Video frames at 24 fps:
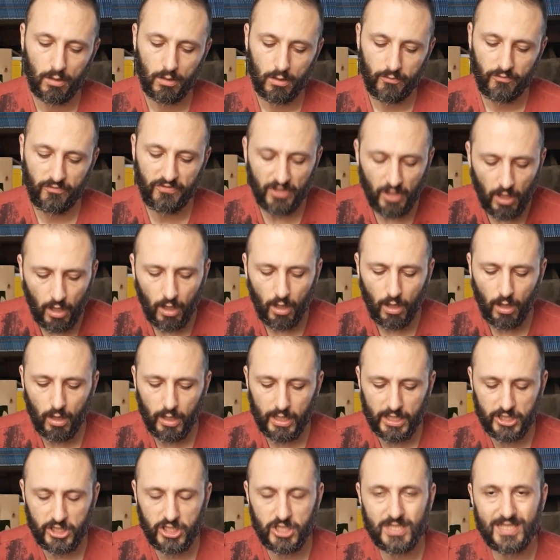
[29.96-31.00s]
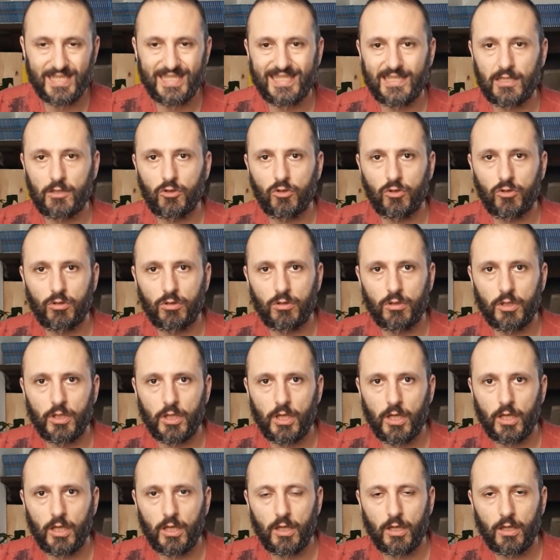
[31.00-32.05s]
Vi ho recensito con
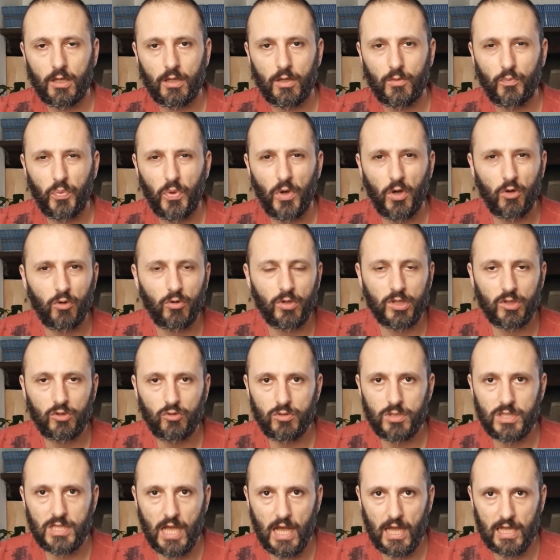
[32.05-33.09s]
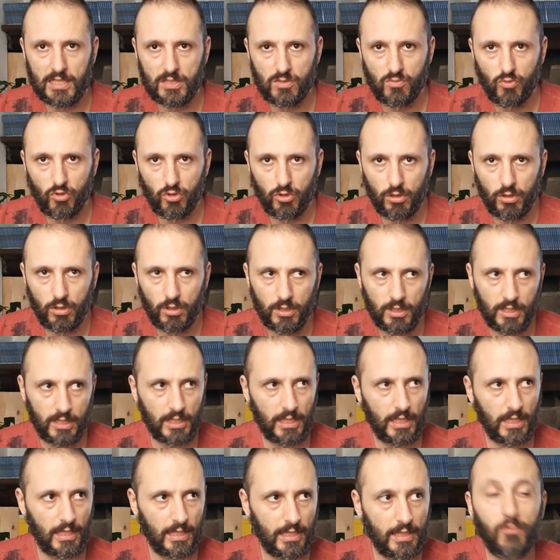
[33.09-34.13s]
eh, poco entusiasmo
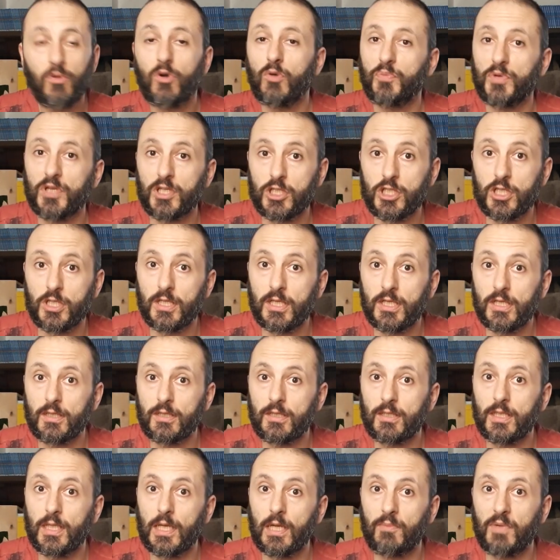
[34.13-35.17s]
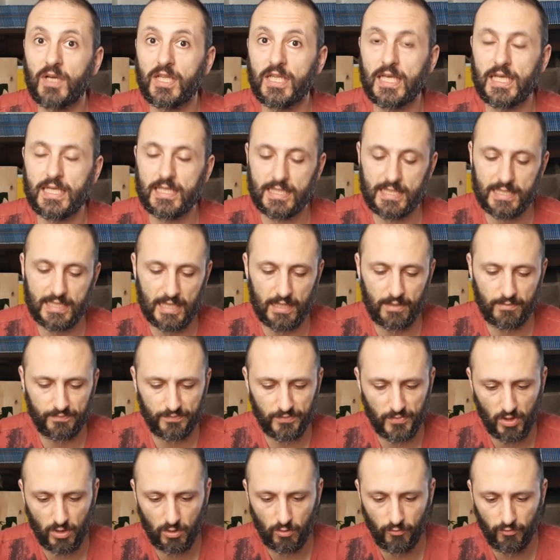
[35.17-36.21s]
il libro precedente di La
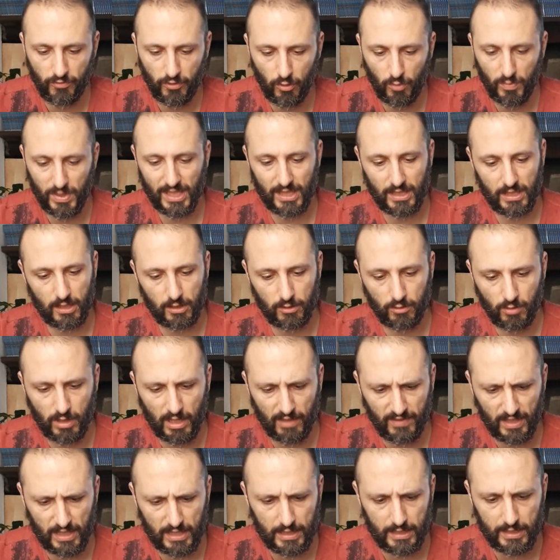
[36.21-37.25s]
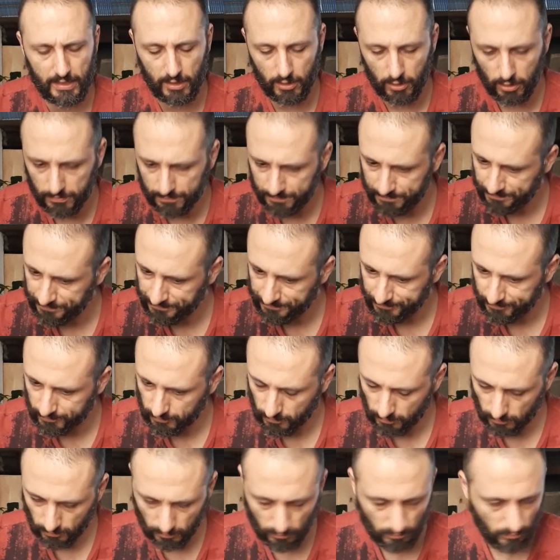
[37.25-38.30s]
Badessa, ovvero Bernardo Cavallino,
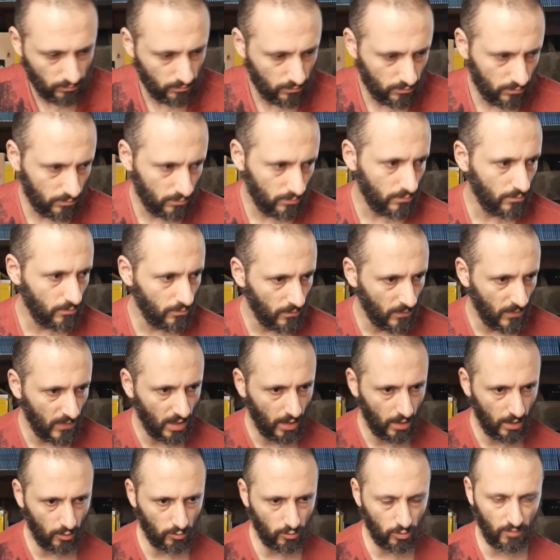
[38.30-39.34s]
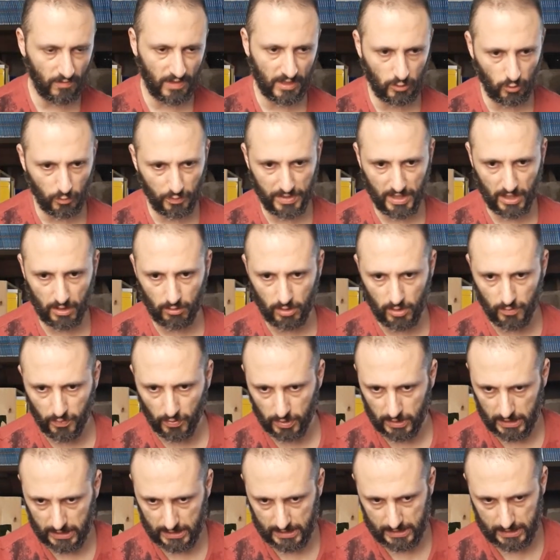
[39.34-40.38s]
che ho trovato pieno di
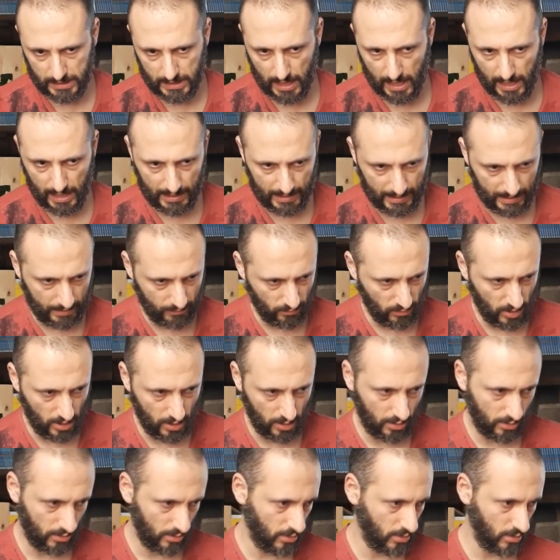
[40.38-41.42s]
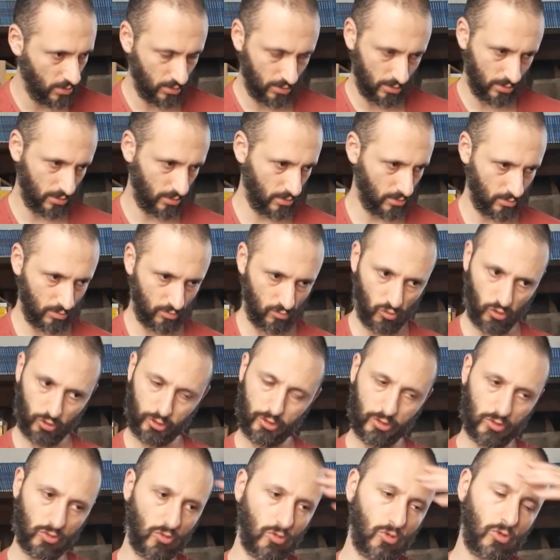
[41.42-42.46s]
potenziale, ma ehm,
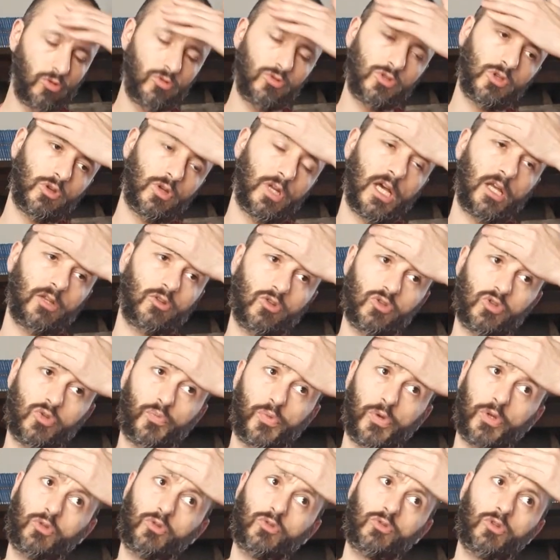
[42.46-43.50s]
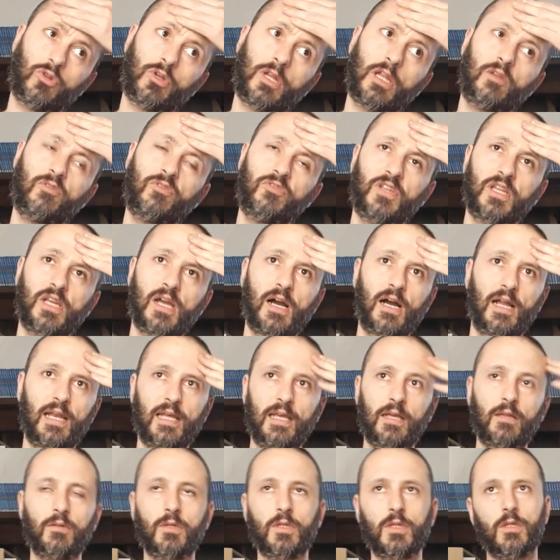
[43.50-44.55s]
molto sconclusionato, soprattutto nel
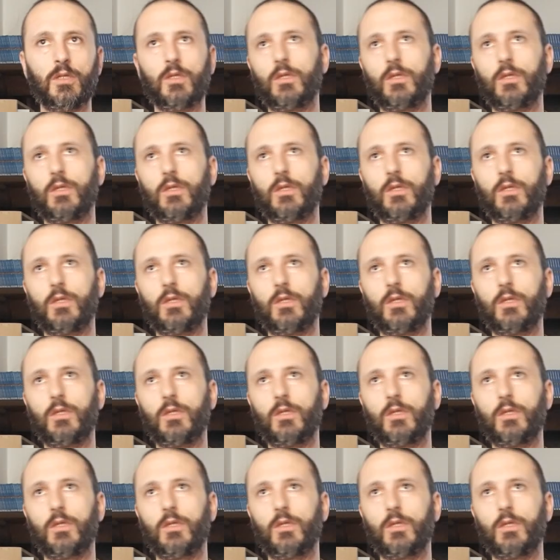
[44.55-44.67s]
finale,